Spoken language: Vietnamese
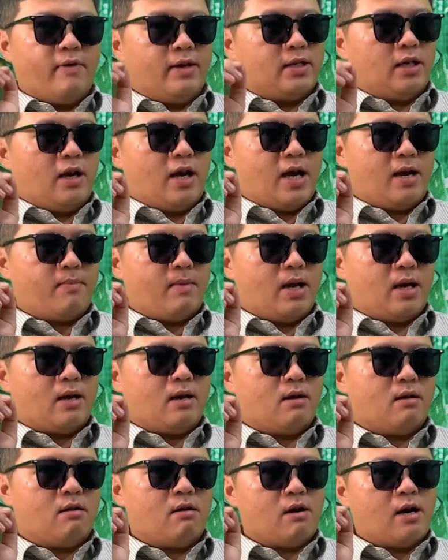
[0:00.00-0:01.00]
và sự khác biệt
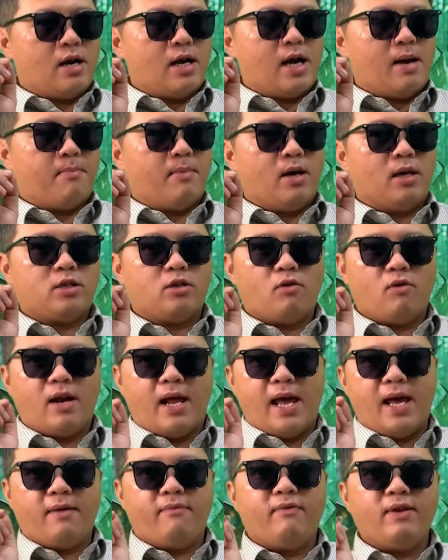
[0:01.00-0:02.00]
nó đã nằm ở số
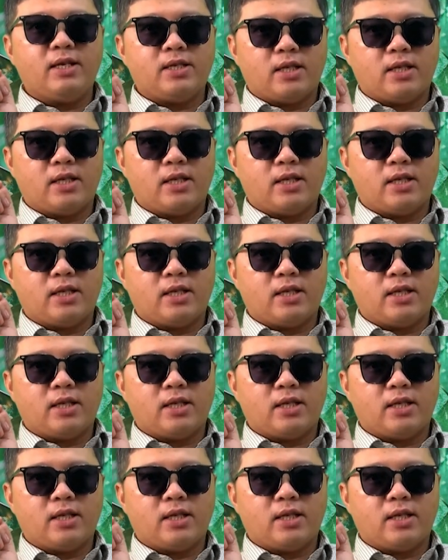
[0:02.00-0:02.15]
lẻ phía